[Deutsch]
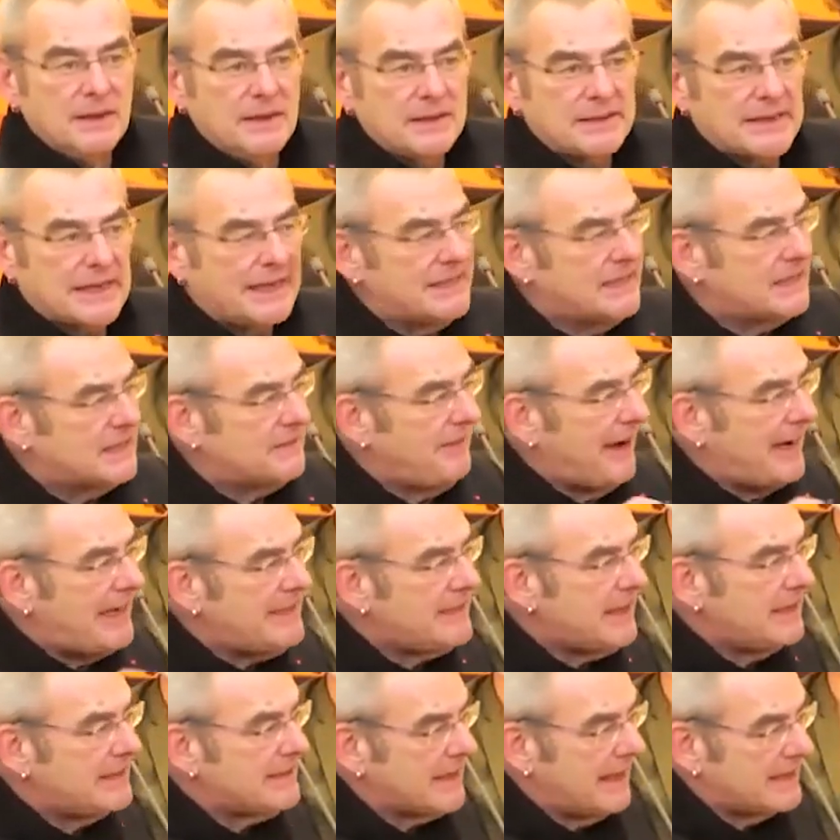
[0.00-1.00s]
Sein
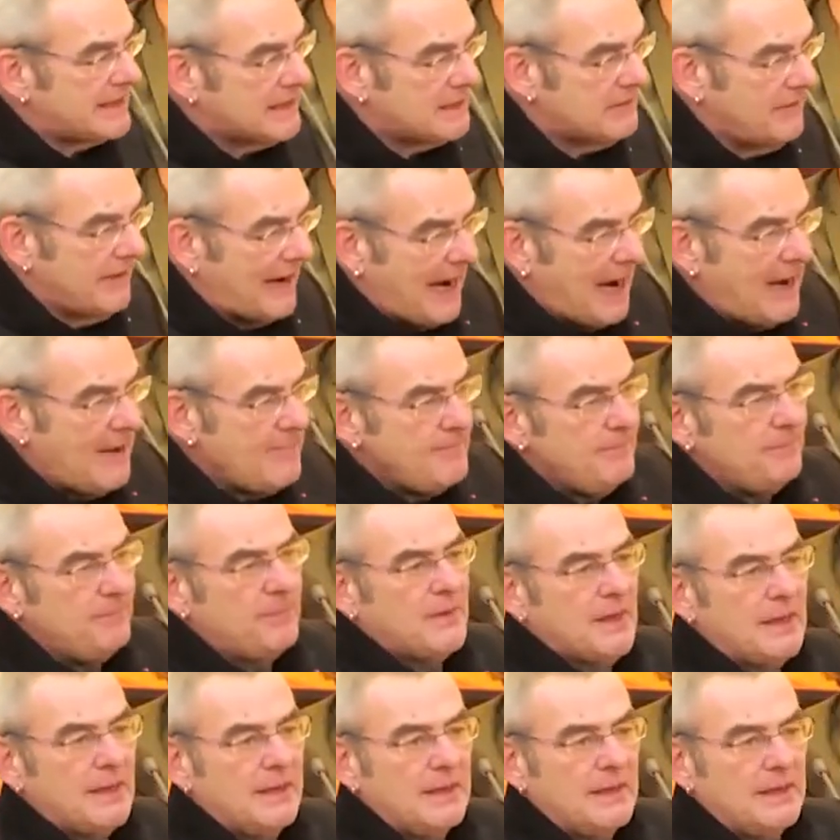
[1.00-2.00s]
zweiter Satz
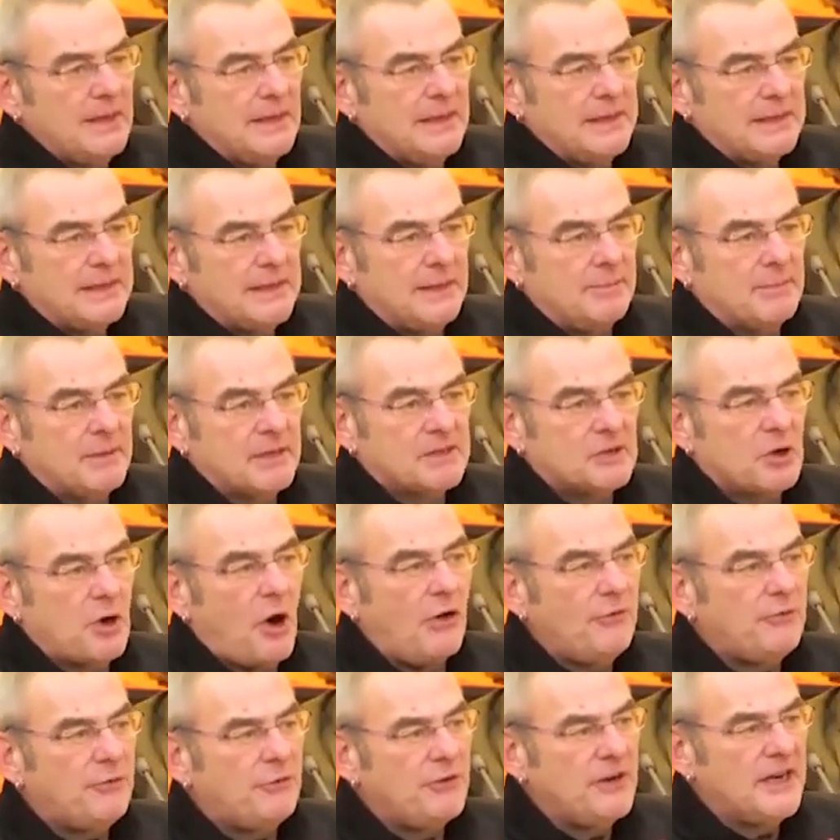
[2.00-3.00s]
war, die
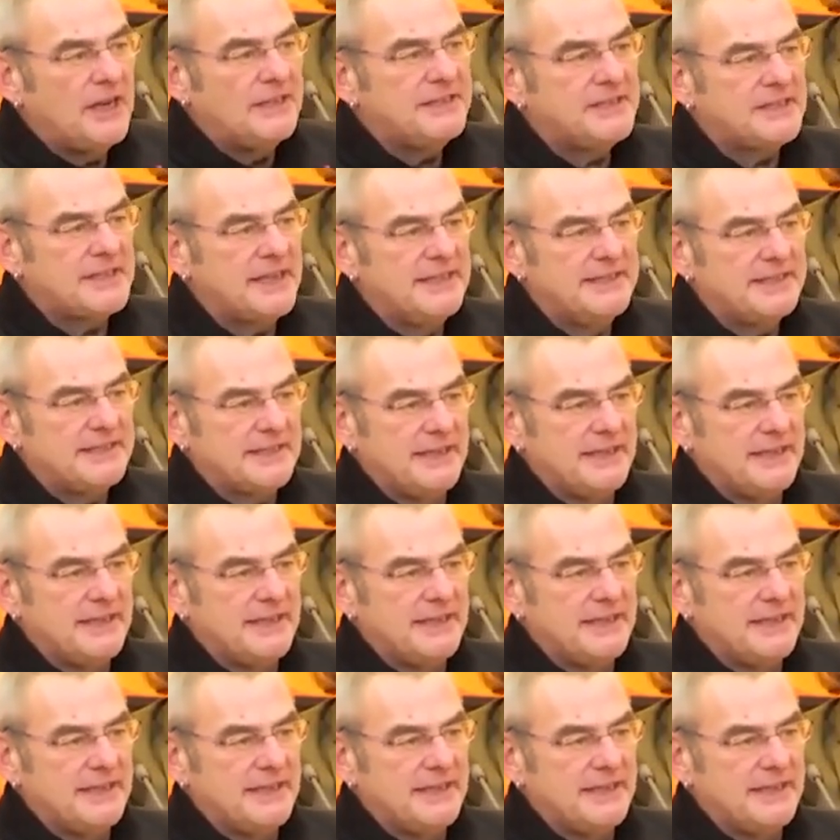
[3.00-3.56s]
Betroffenen sind